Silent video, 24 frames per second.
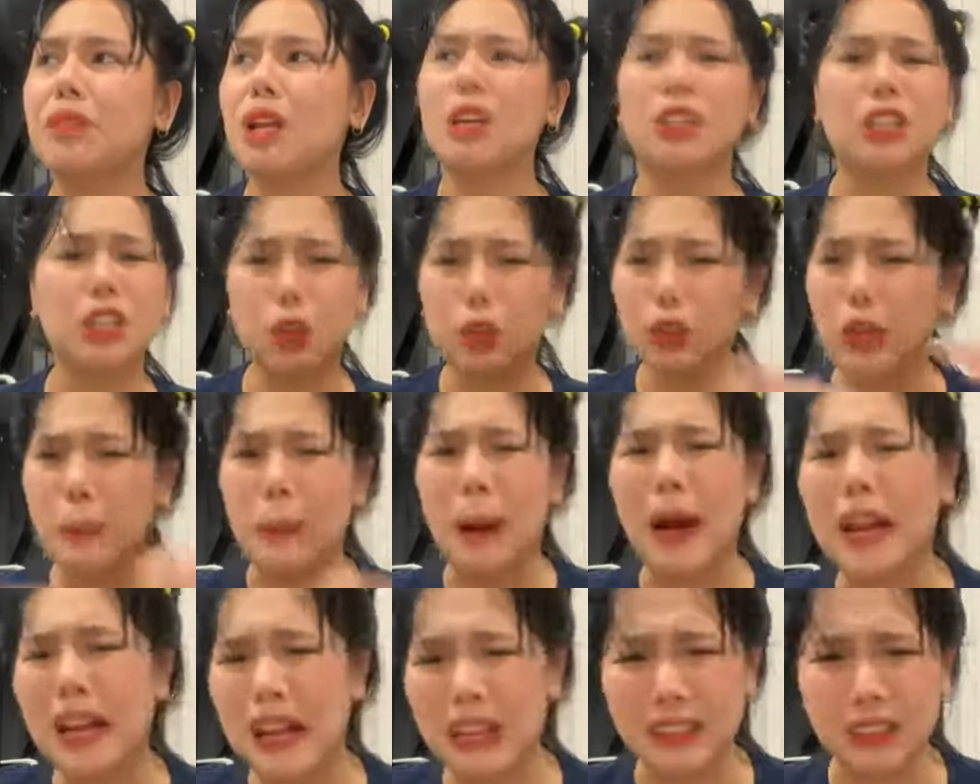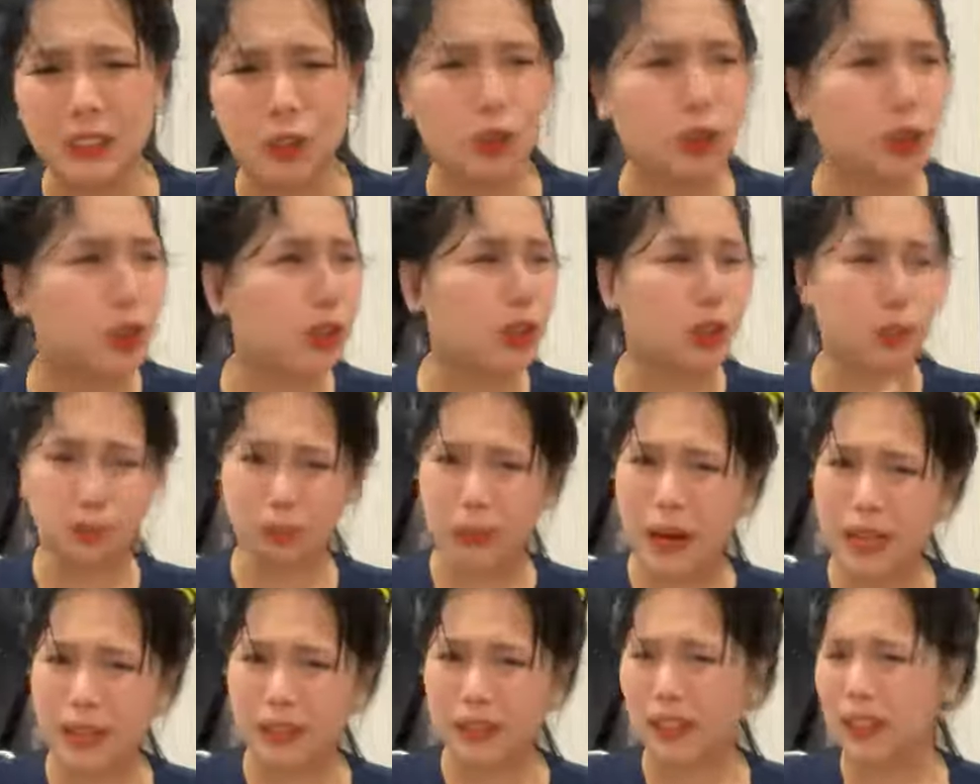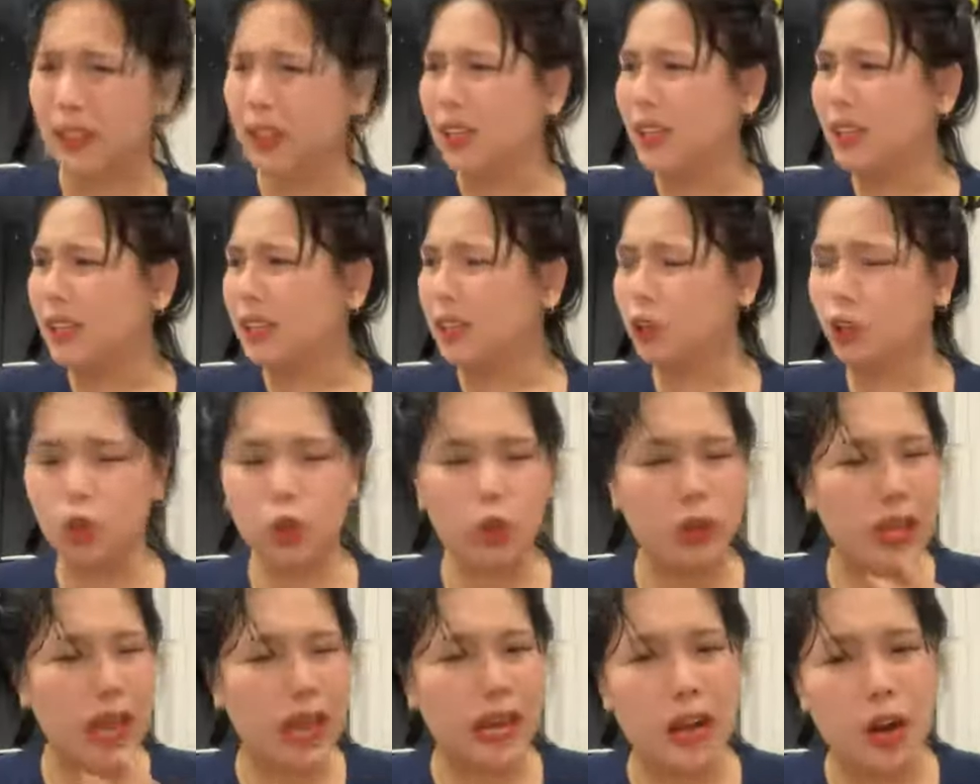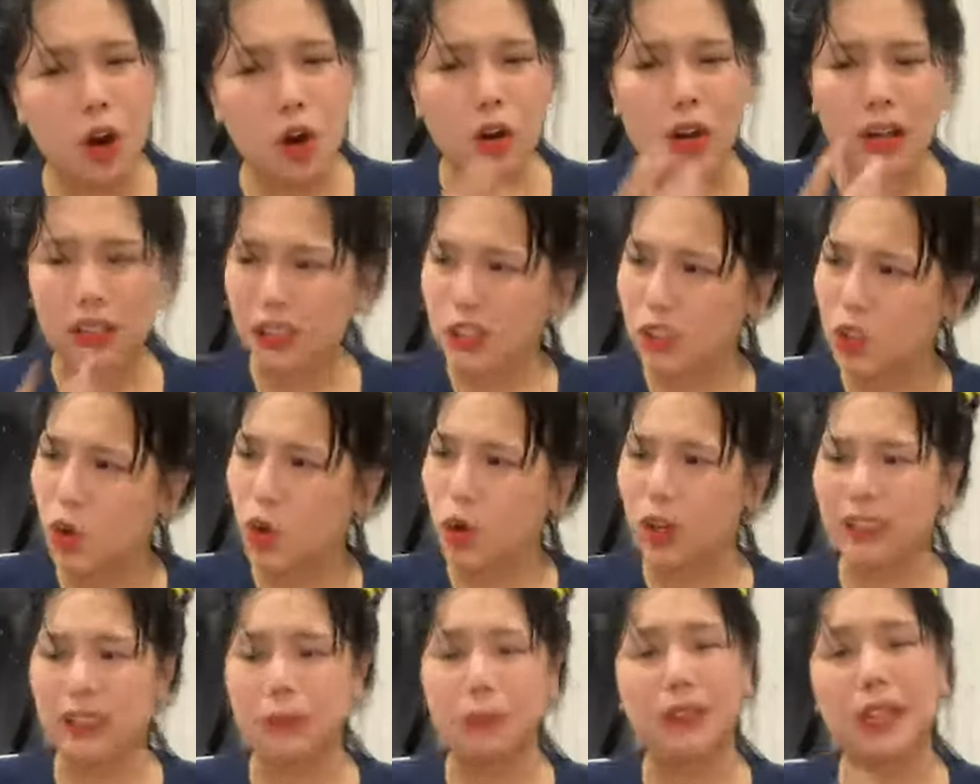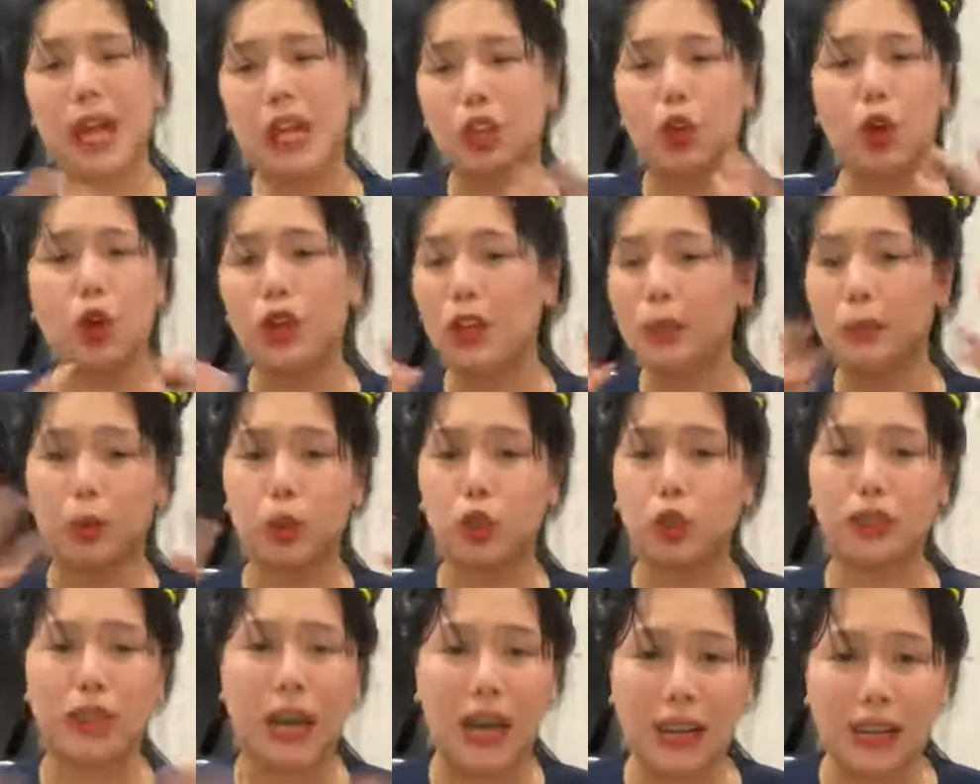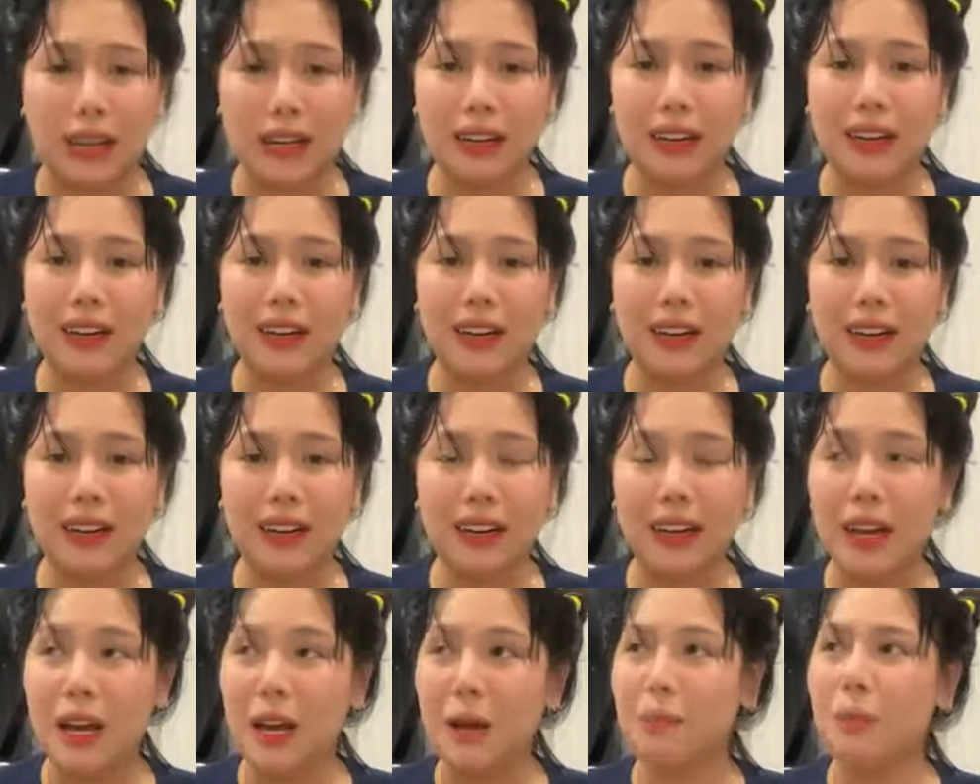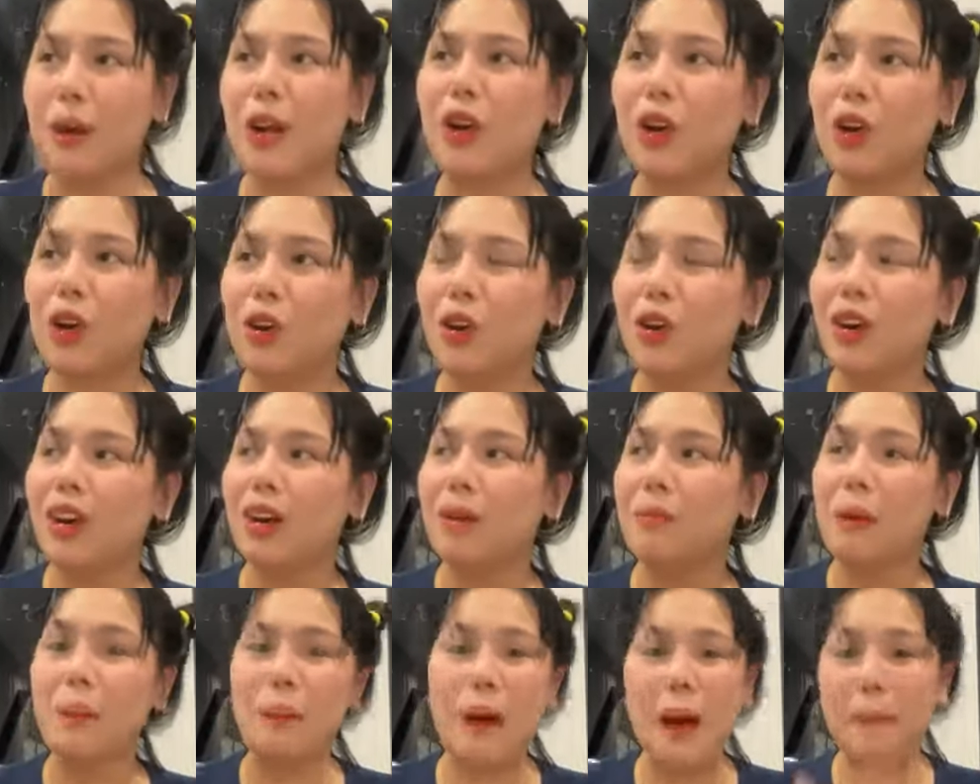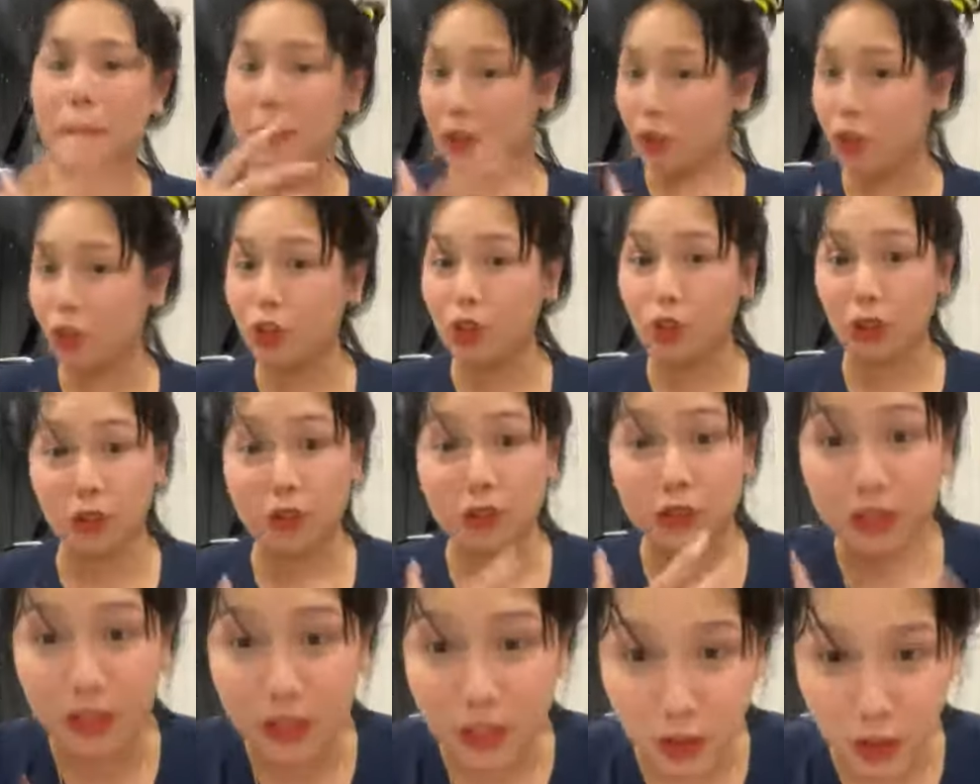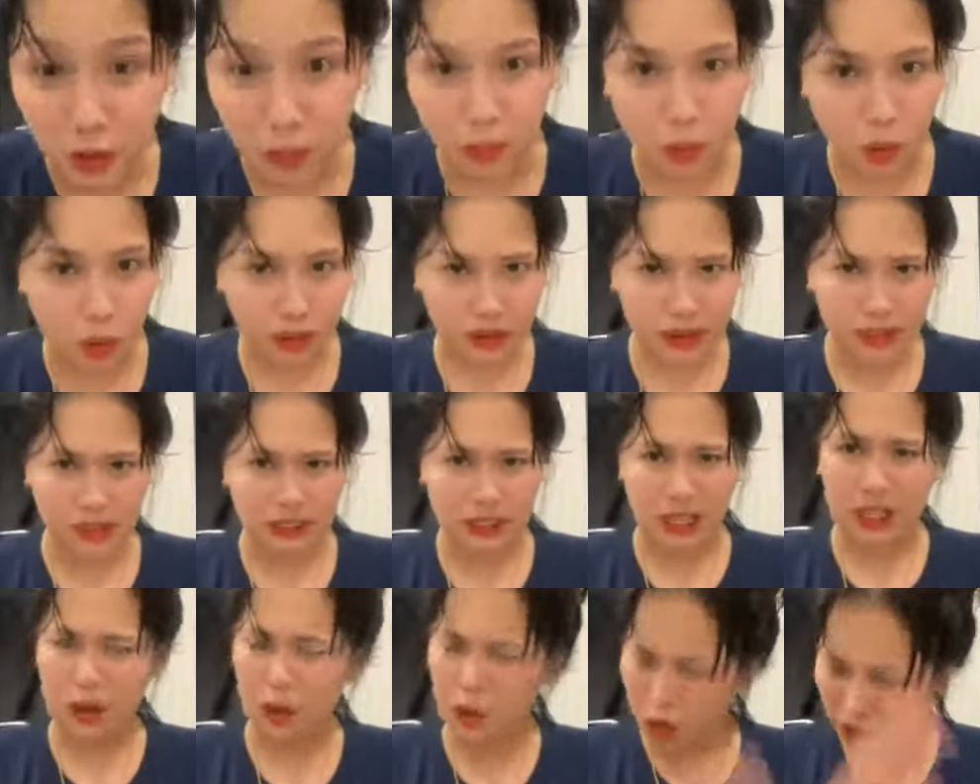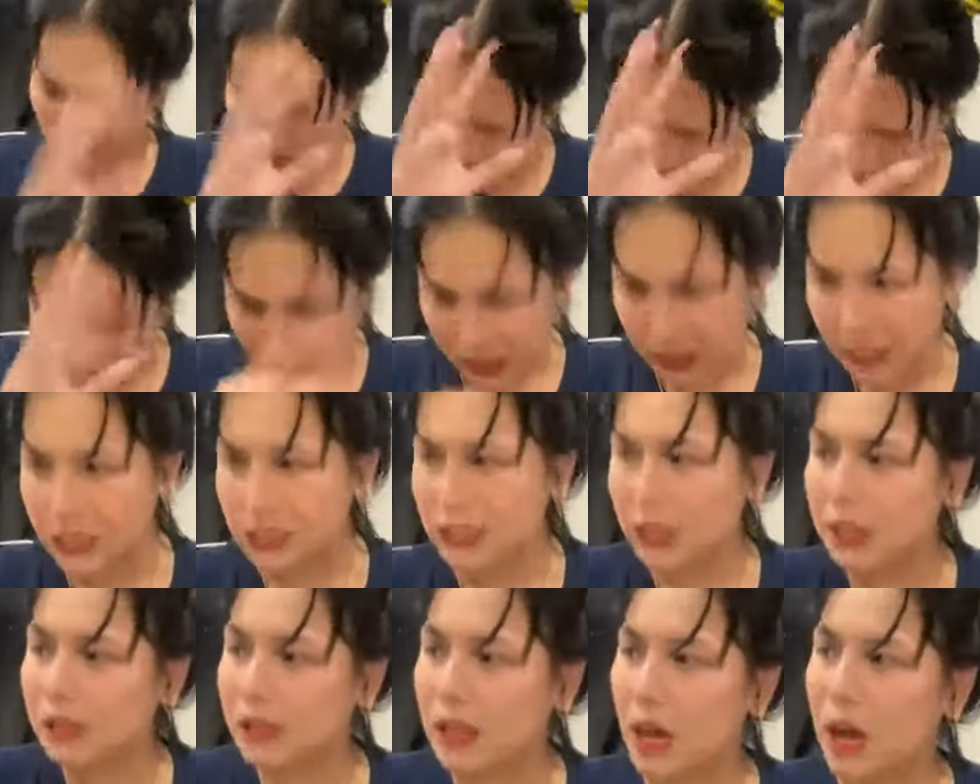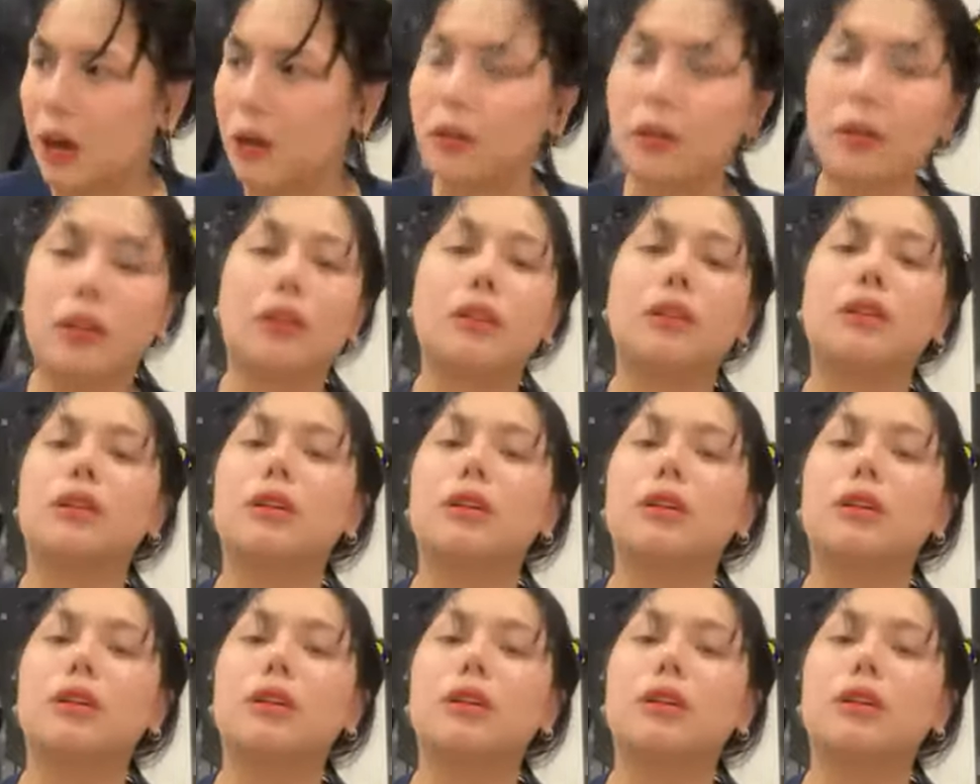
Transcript: Hindi ko na para siguro isumbat. Siguro kaya lang ako ganito kasi masyado akong emosyonal. Pero mapapanood ko yung video mo kanina. Okay na eh, naiiyak na ako eh.